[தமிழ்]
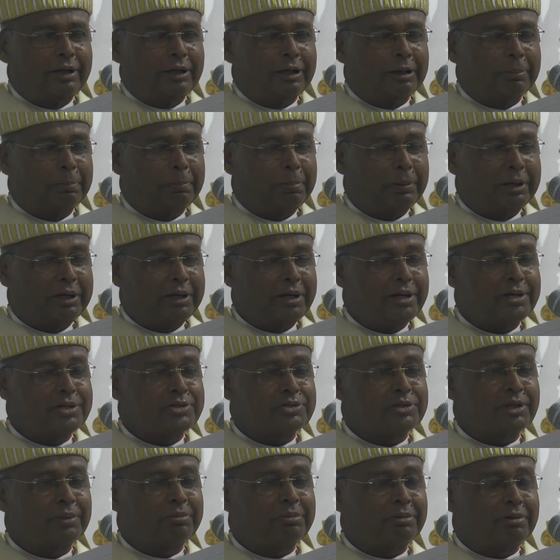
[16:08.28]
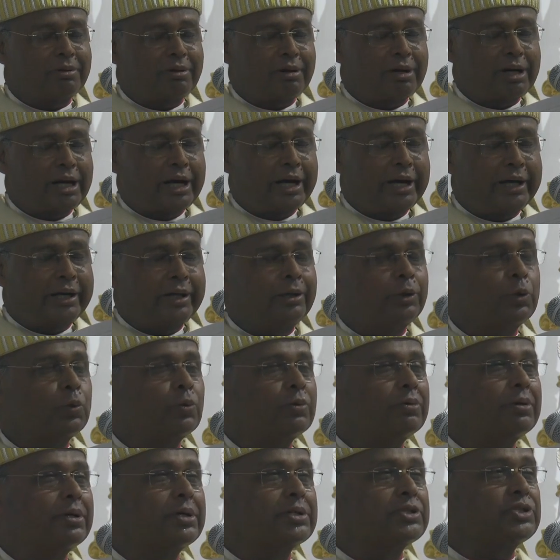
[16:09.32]
எ பிளேஸ் ஆஃப் ரைட்
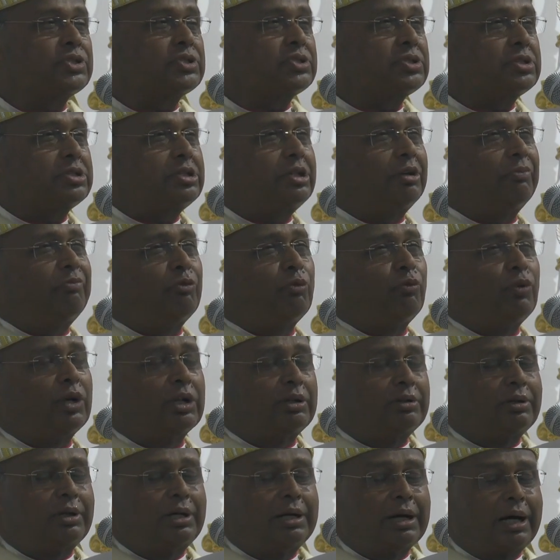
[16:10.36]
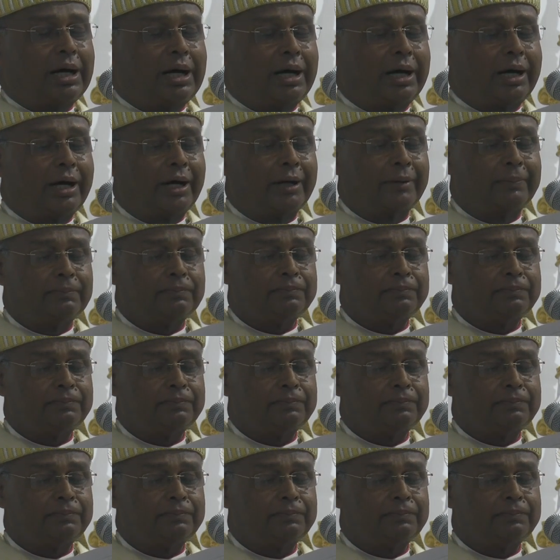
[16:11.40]
வர்ஷிப் வித் காட்